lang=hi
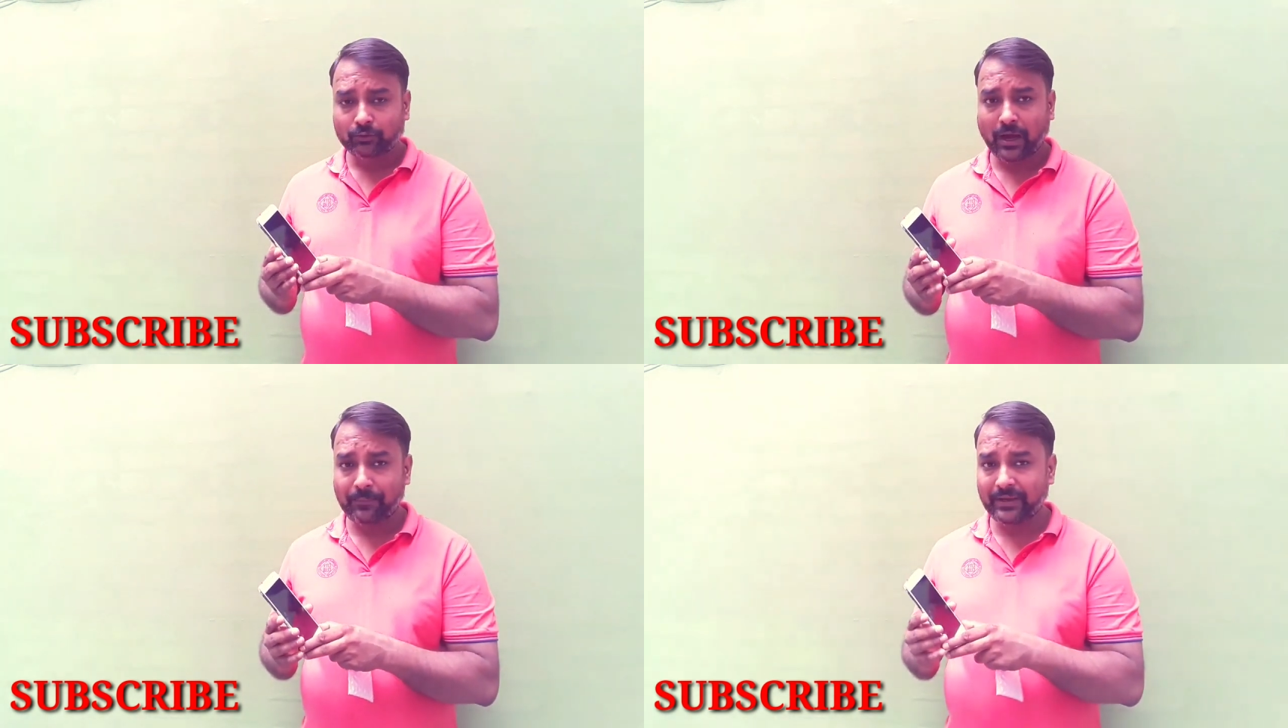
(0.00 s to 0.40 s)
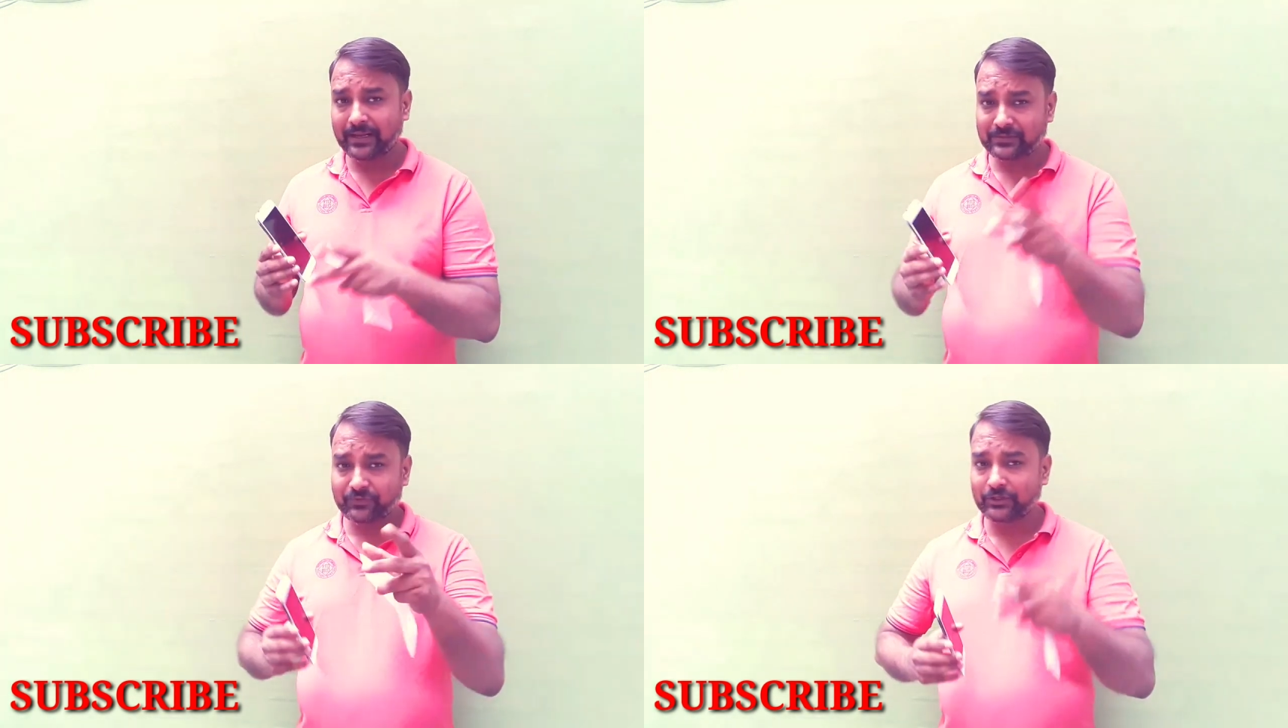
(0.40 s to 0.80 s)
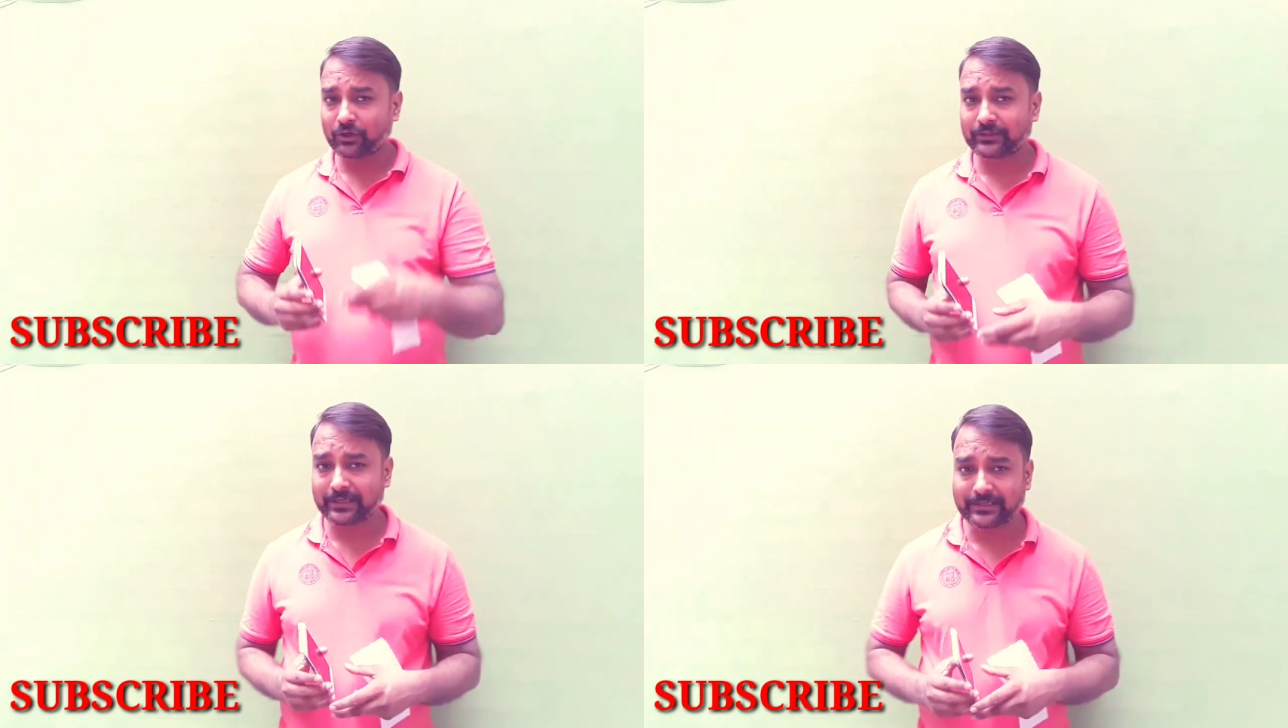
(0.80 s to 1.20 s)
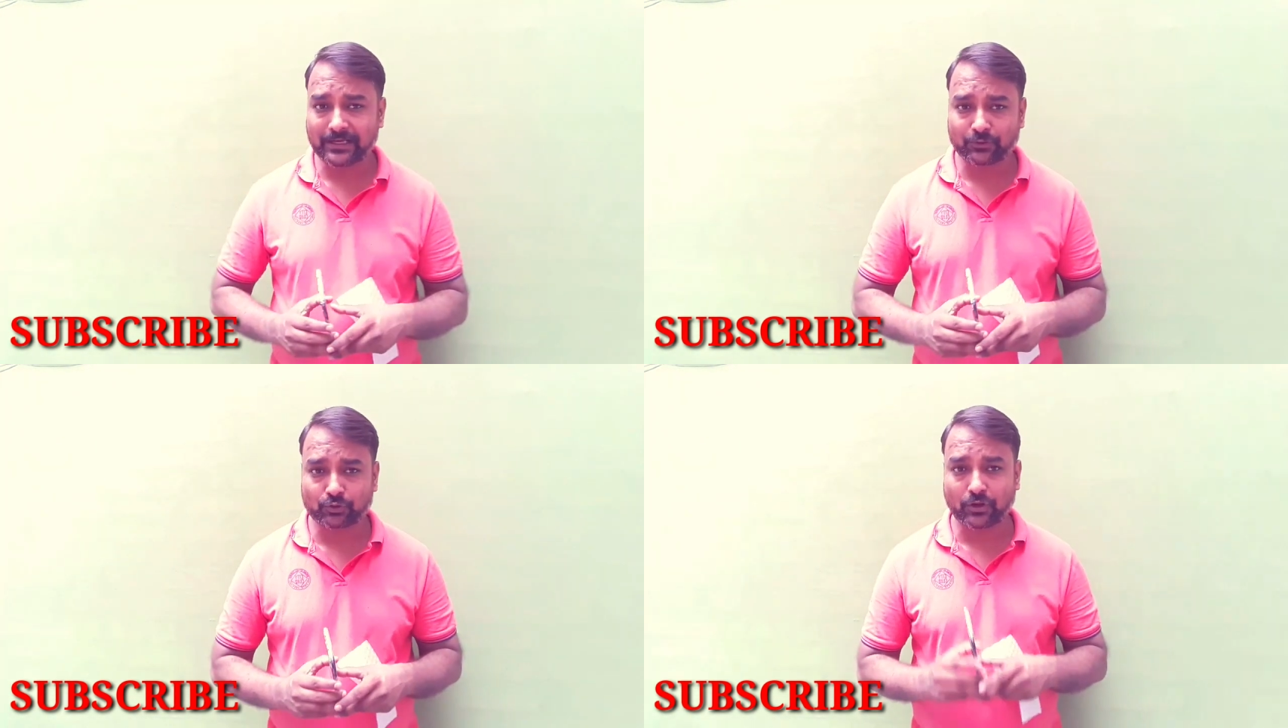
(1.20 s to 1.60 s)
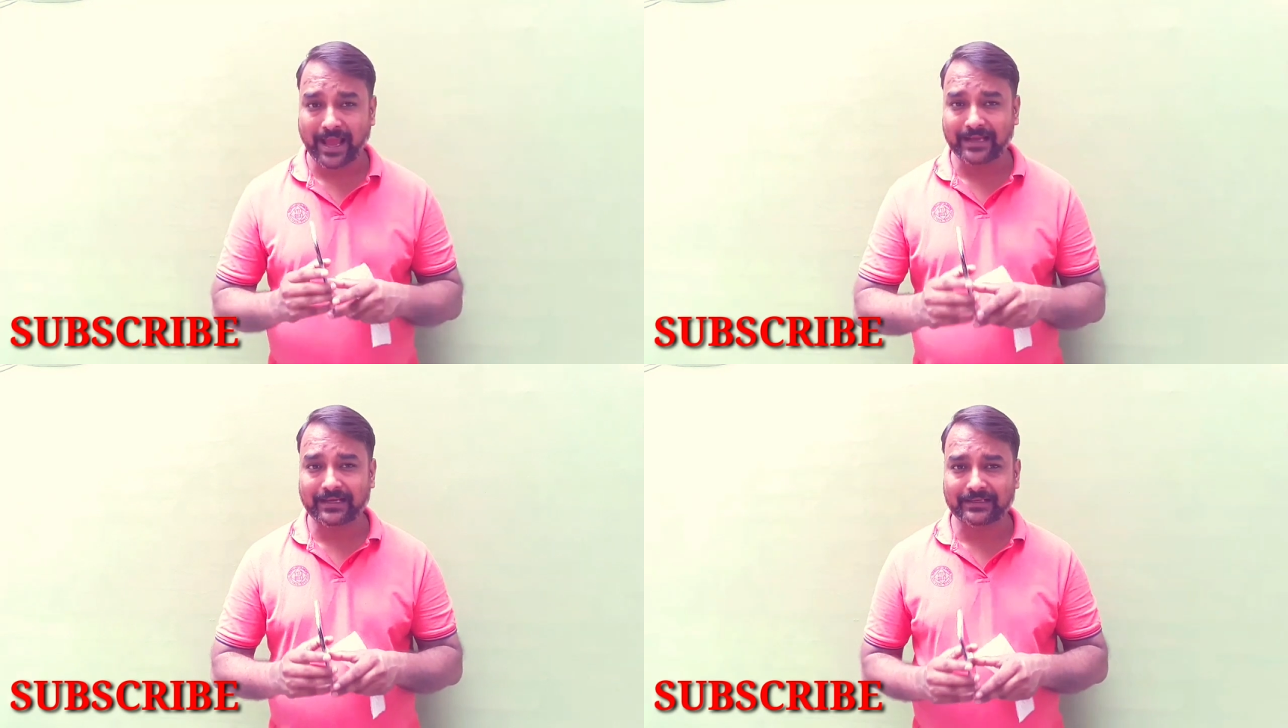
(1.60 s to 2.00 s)
तो आप मेरे इस वीडियो को देखिए उसको
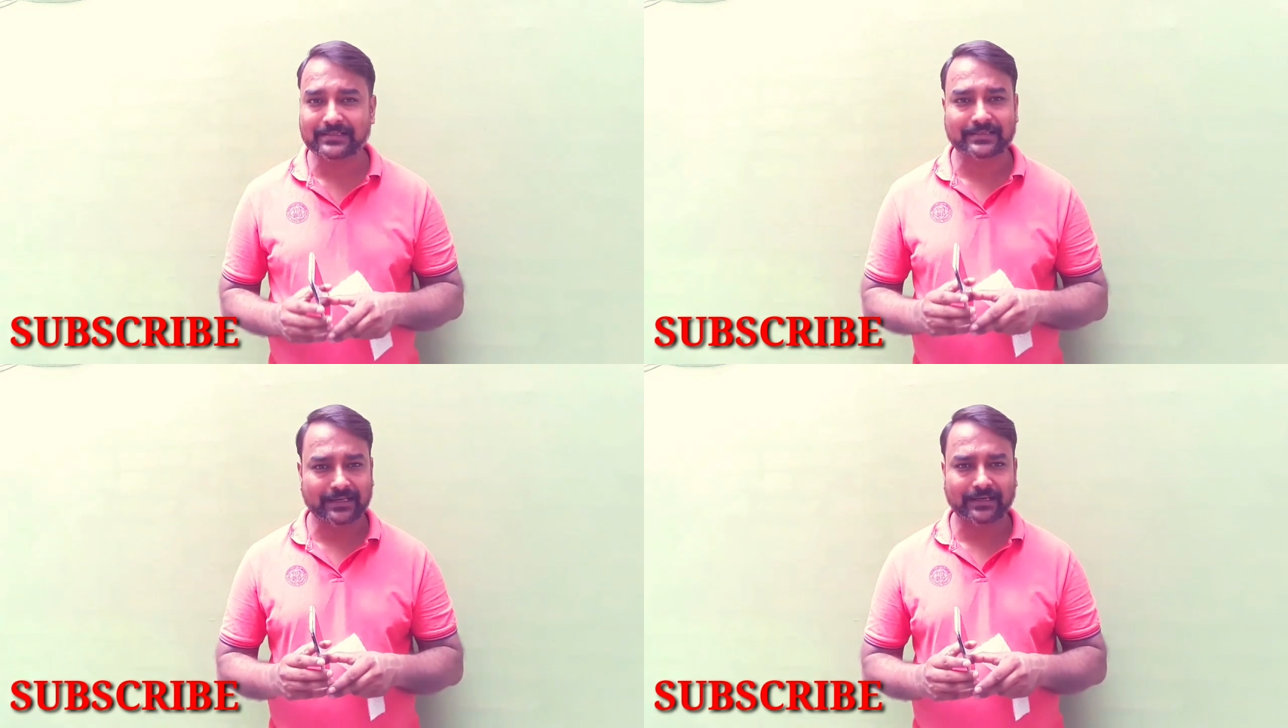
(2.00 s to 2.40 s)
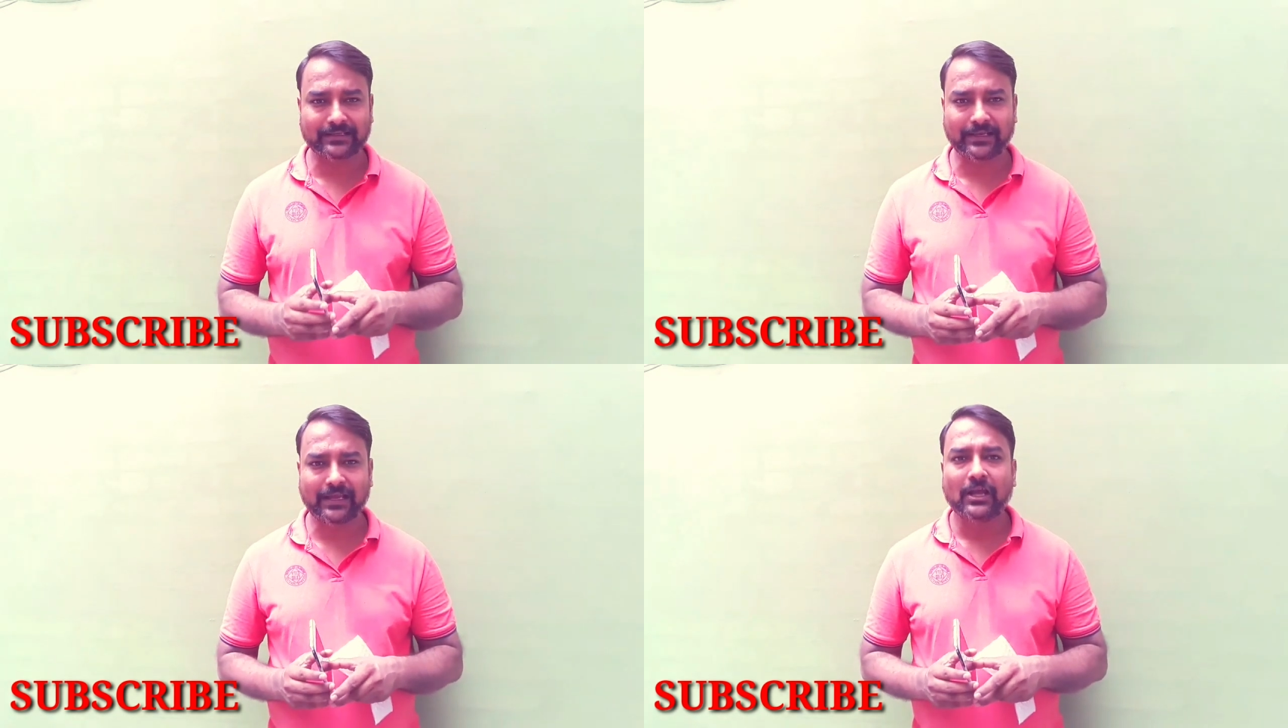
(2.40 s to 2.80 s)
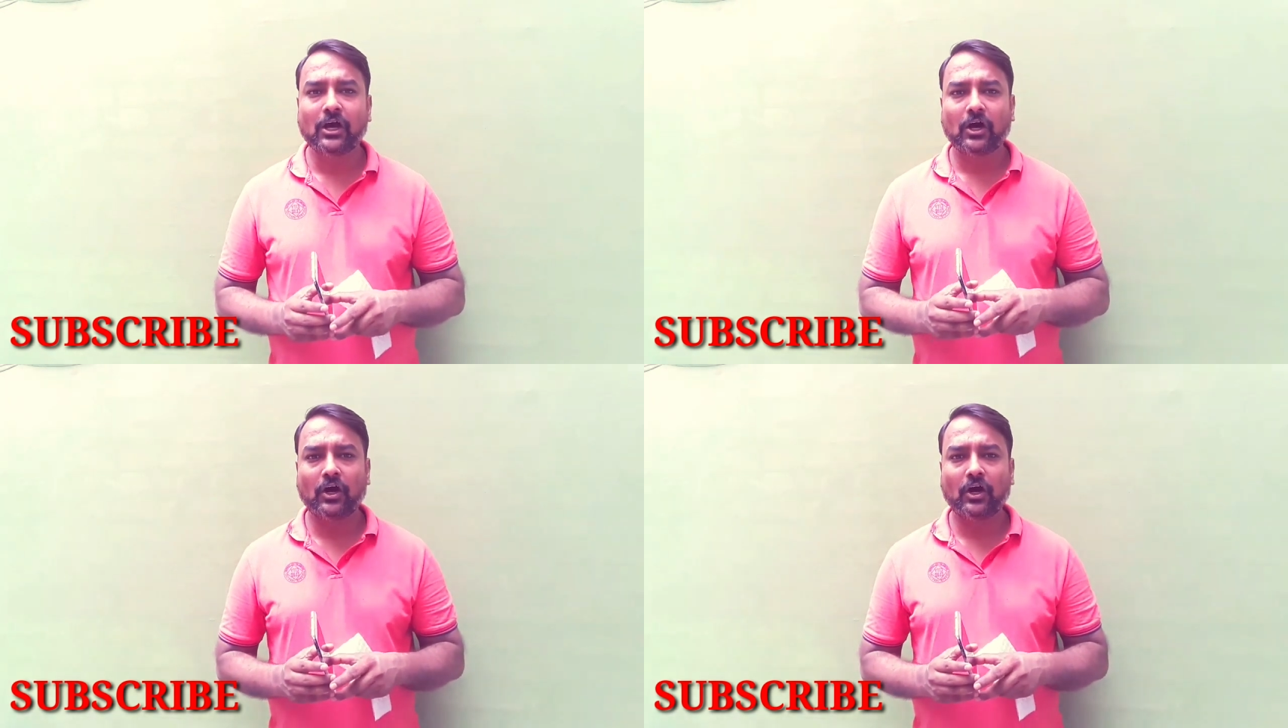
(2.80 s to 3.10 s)
लाइक करिए शेयर करिए